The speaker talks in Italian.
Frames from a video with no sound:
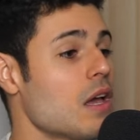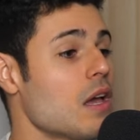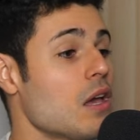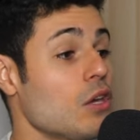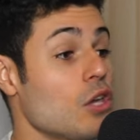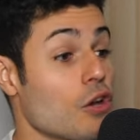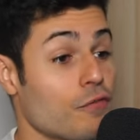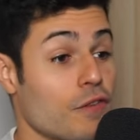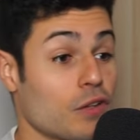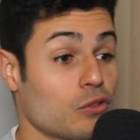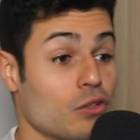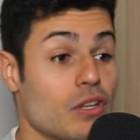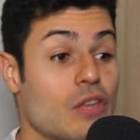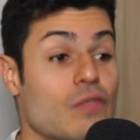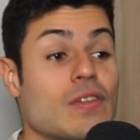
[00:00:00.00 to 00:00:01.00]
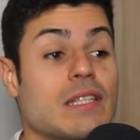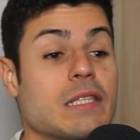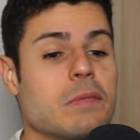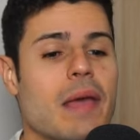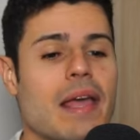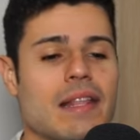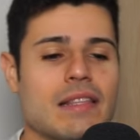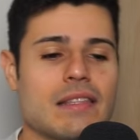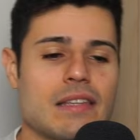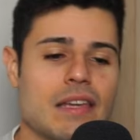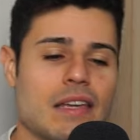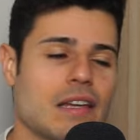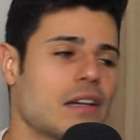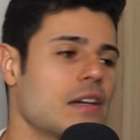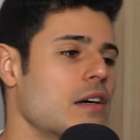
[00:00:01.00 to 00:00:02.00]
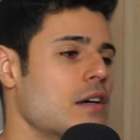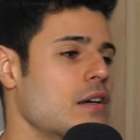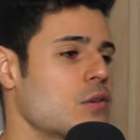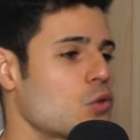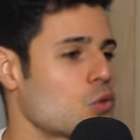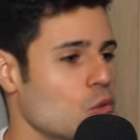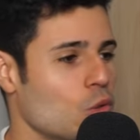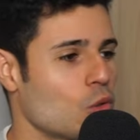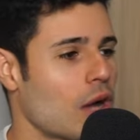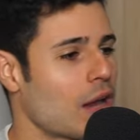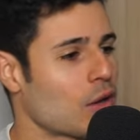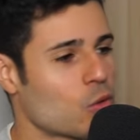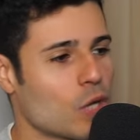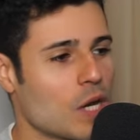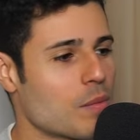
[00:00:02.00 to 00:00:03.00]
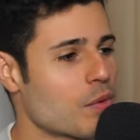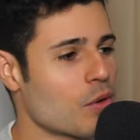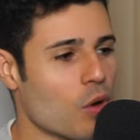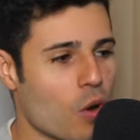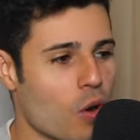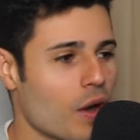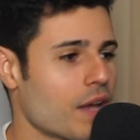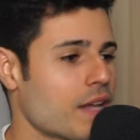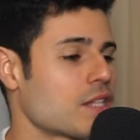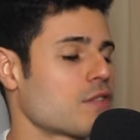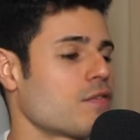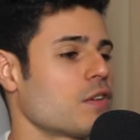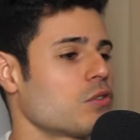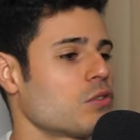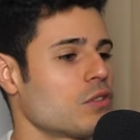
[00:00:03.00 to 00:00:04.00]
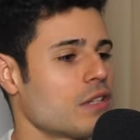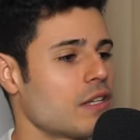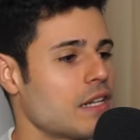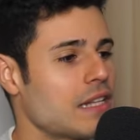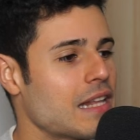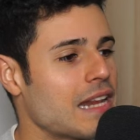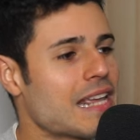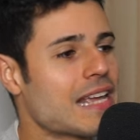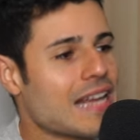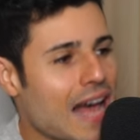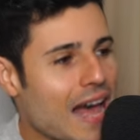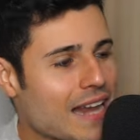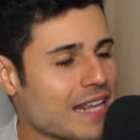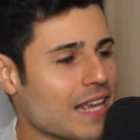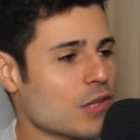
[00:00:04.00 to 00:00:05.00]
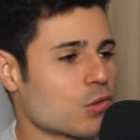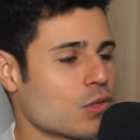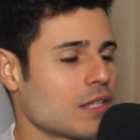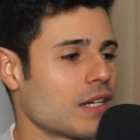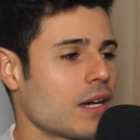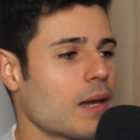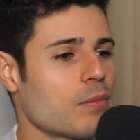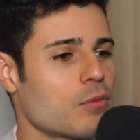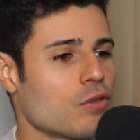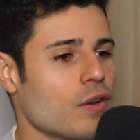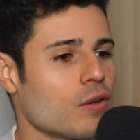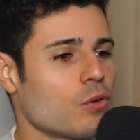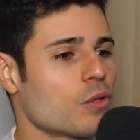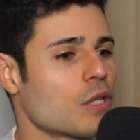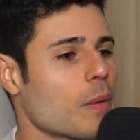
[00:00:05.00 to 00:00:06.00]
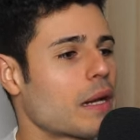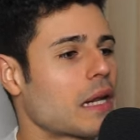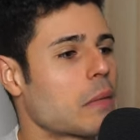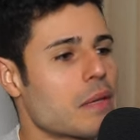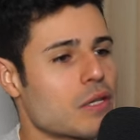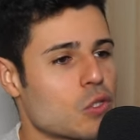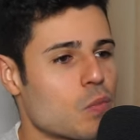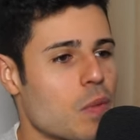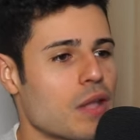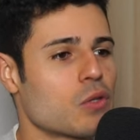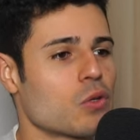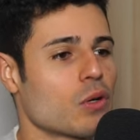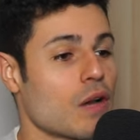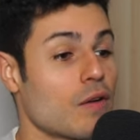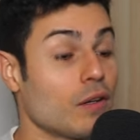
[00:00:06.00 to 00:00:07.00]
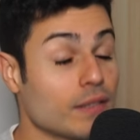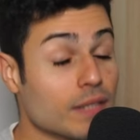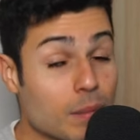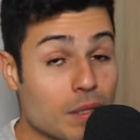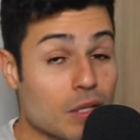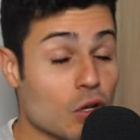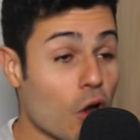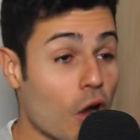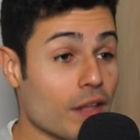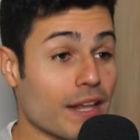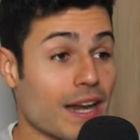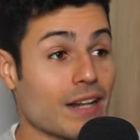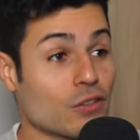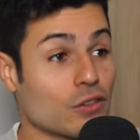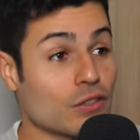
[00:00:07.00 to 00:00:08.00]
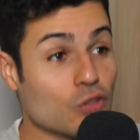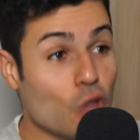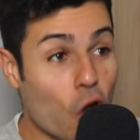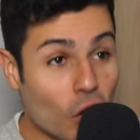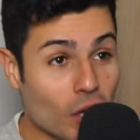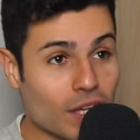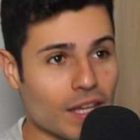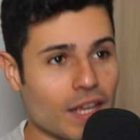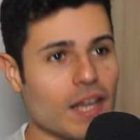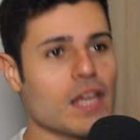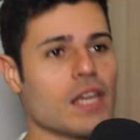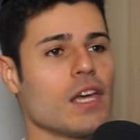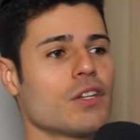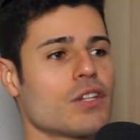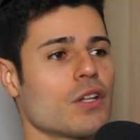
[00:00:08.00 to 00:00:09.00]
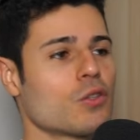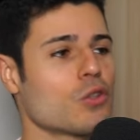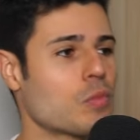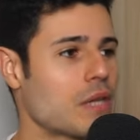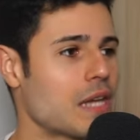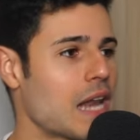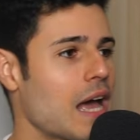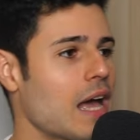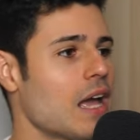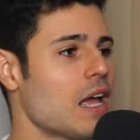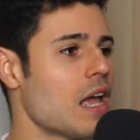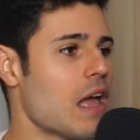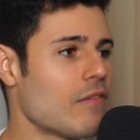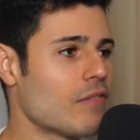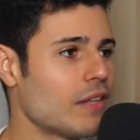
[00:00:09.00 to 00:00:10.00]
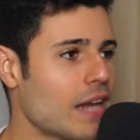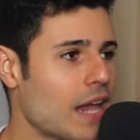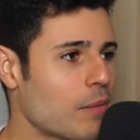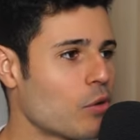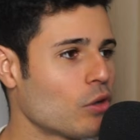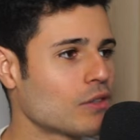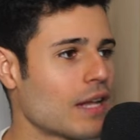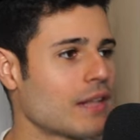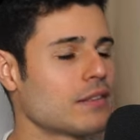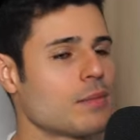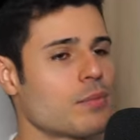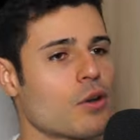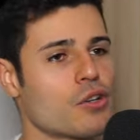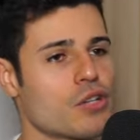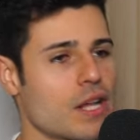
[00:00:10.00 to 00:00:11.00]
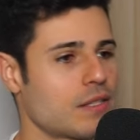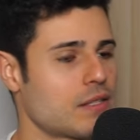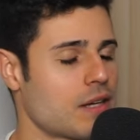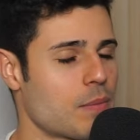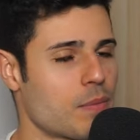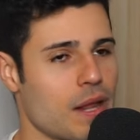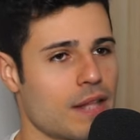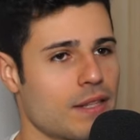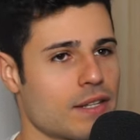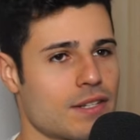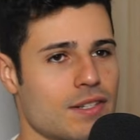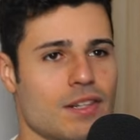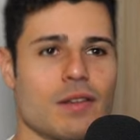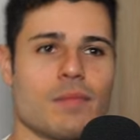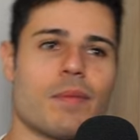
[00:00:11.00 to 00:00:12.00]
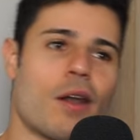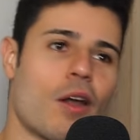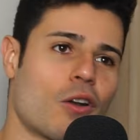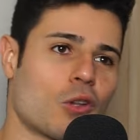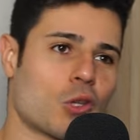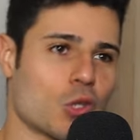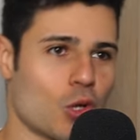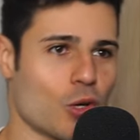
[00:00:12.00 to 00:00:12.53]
Io ho fatto degli investimenti eh, su alcune coins, ho fatto dei, dei rincarichi su tante criptovalute perché mi aspetto che una volta che Bitcoin tocchi i 100.000 vedremo tanti progetti riprendersi, però non sono